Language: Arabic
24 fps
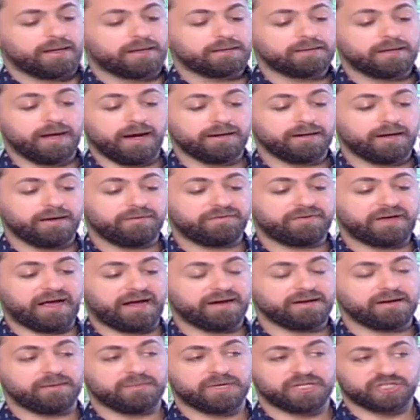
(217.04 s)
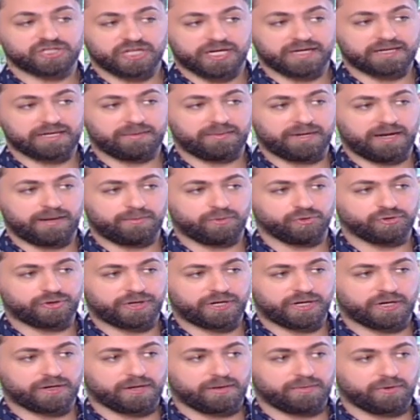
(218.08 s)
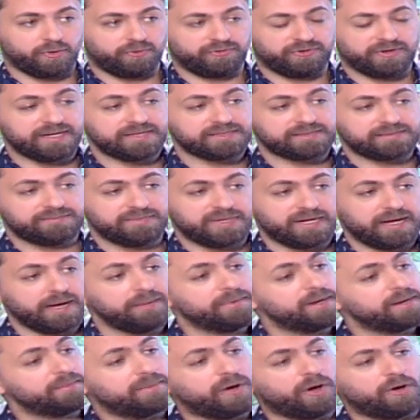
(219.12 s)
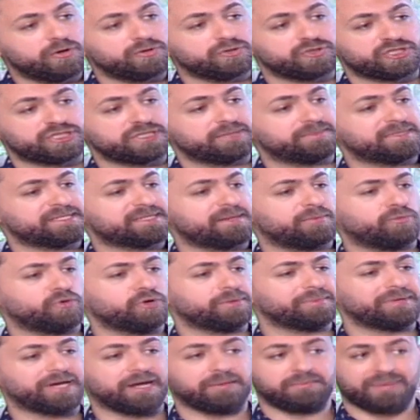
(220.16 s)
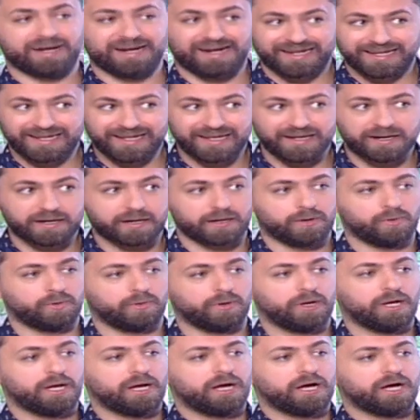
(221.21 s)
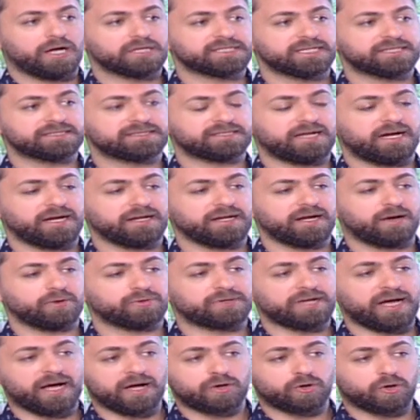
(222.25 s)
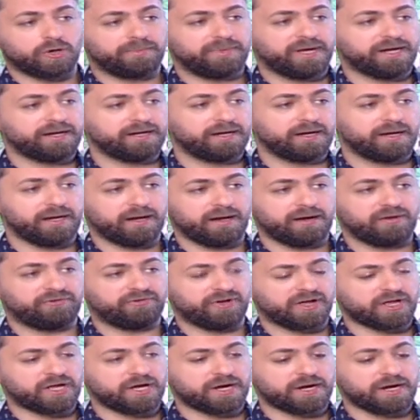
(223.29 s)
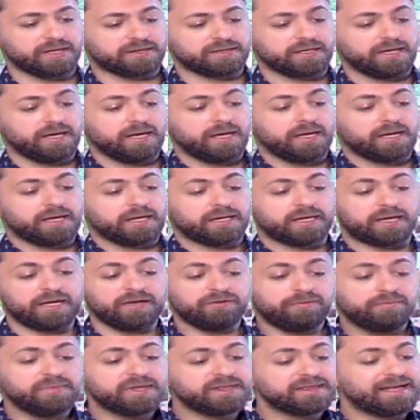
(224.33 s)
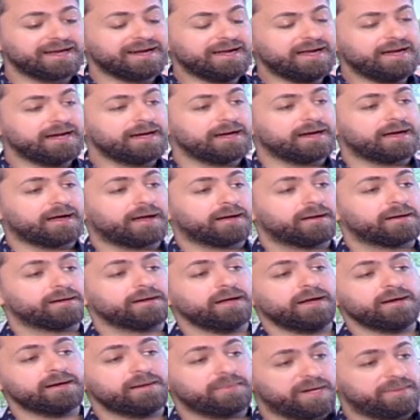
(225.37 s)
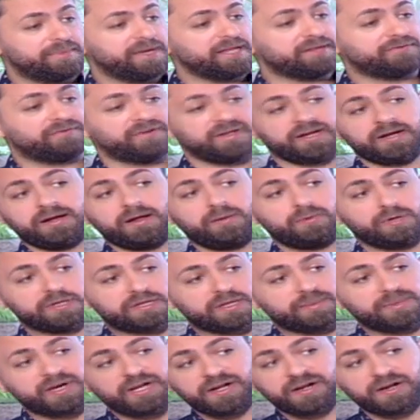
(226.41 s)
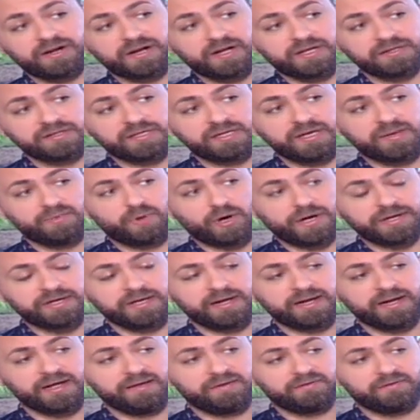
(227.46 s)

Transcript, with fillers: نحن في عندنا مشاكل بالعمود الرقبي وفي ناس من قبل معهم شيء بيسموه يمكن مناقير او قصص ثانيه او تاكل بين الفقرات كيف بدنا نحلها؟ نحن بالبيت فينا نعمل تمارين رياضيه معينه،